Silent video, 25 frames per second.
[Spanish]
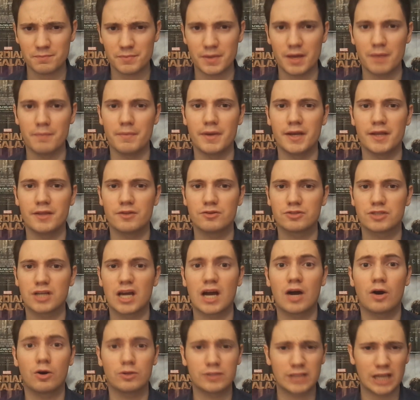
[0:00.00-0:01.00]
Bienvenidos
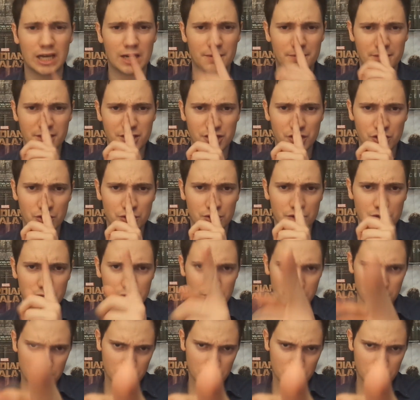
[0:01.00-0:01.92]
a J-Televisión.